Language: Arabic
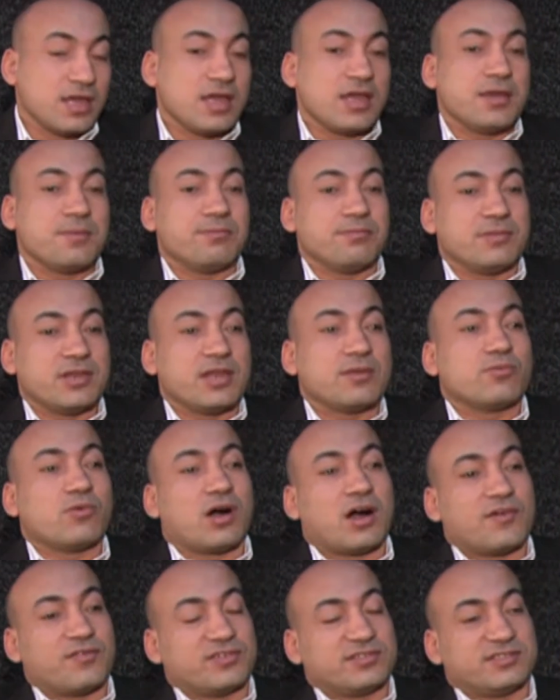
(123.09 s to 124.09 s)
من
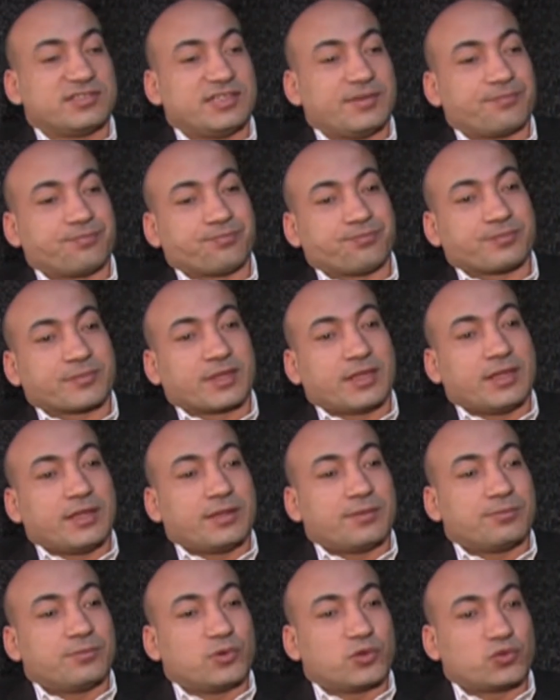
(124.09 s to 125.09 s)
المحافظين
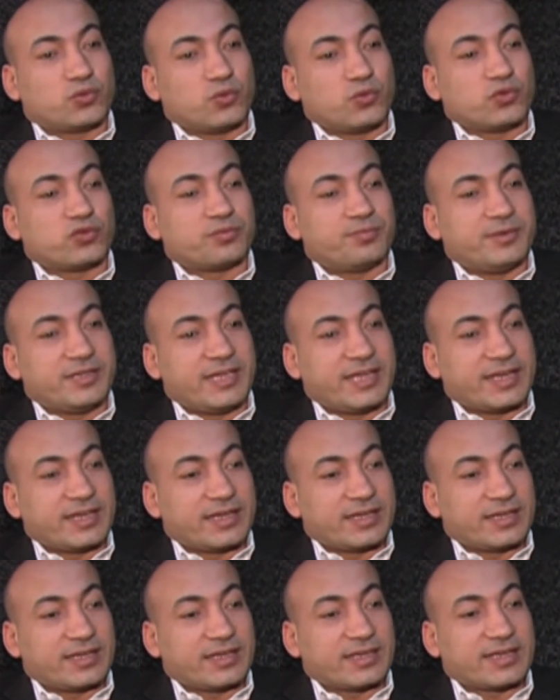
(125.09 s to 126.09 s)
بخصوص بناء
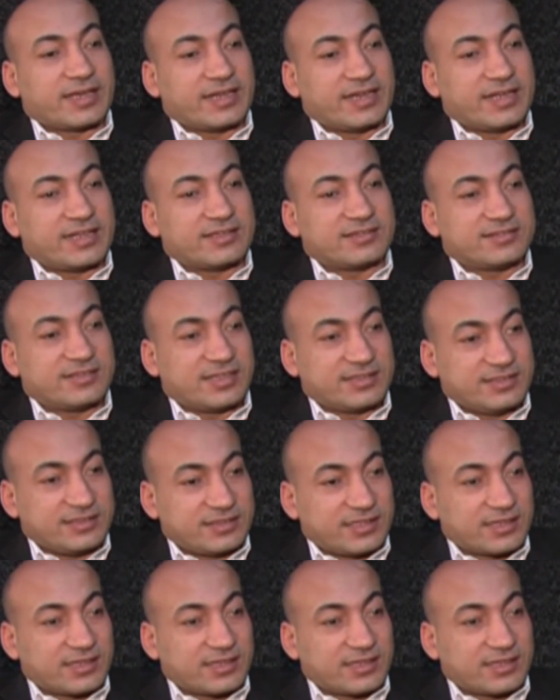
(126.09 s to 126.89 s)
كنائس جديدة